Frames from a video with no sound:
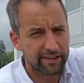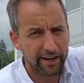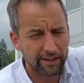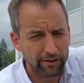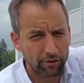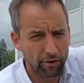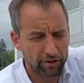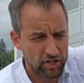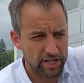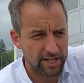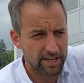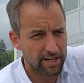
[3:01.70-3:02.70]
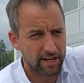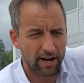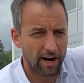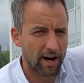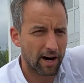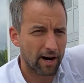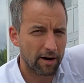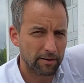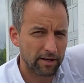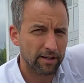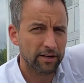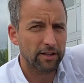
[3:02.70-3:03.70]
Technology,
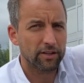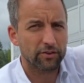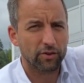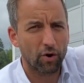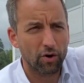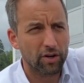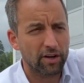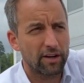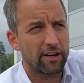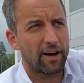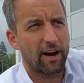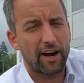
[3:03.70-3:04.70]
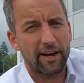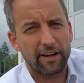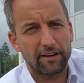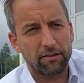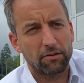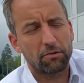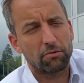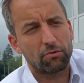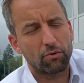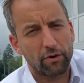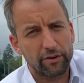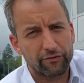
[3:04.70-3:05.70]
aber doch ein
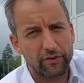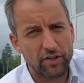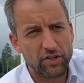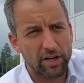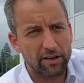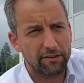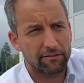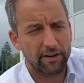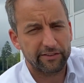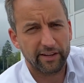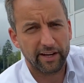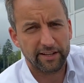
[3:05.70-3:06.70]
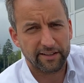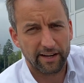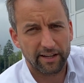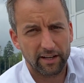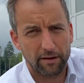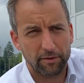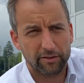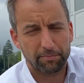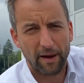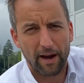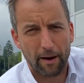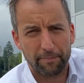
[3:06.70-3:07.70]
neues Feature, was ja recht angenehm ist
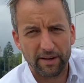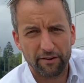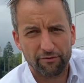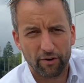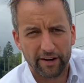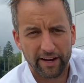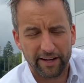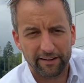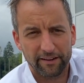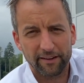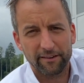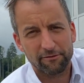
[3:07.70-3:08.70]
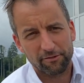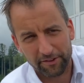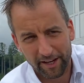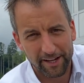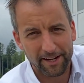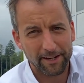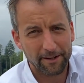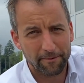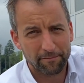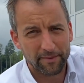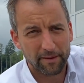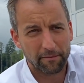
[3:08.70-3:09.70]
bei Abbiege-Vorgängen. Von daher
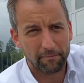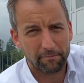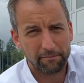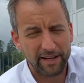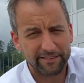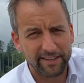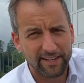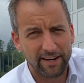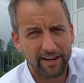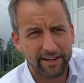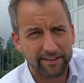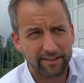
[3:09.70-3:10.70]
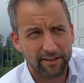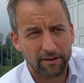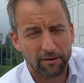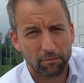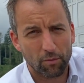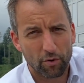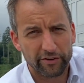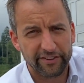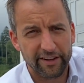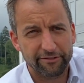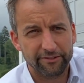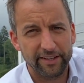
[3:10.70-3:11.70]
mehr Sicherheit, more
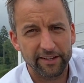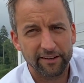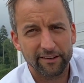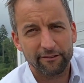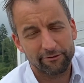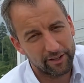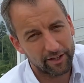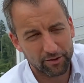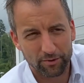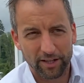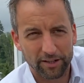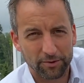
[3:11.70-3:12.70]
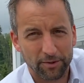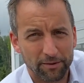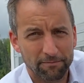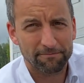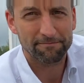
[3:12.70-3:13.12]
safety, Fiat Ducato.